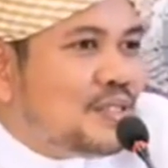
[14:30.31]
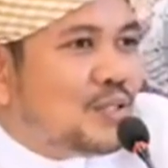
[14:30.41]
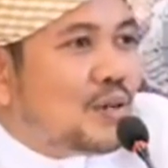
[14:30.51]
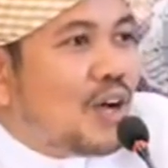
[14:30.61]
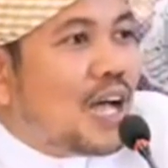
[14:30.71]

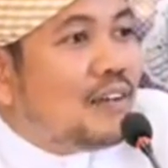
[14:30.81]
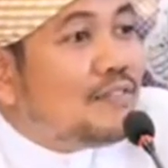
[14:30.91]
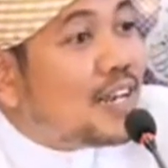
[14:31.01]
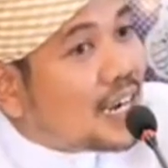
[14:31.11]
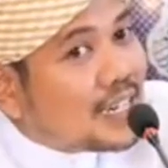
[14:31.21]
ซูเราะห์อัล
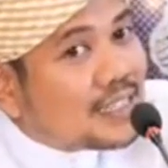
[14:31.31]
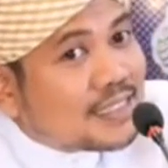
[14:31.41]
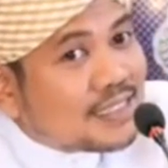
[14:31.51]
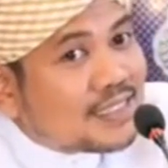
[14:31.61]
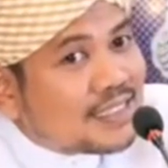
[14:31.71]
ฟะลัก
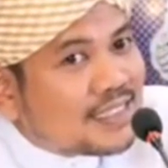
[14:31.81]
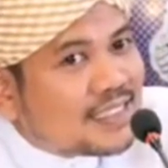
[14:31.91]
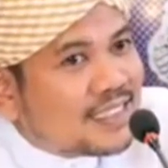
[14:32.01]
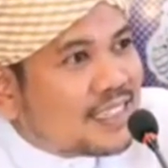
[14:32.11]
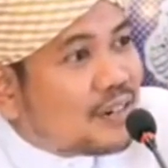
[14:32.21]

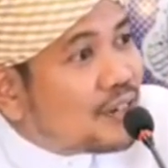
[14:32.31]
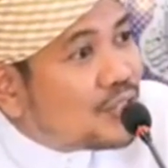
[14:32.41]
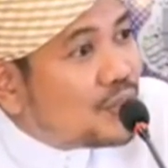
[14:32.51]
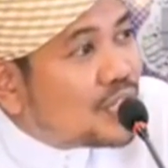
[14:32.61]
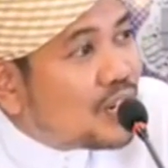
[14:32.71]
ท่านรอซูล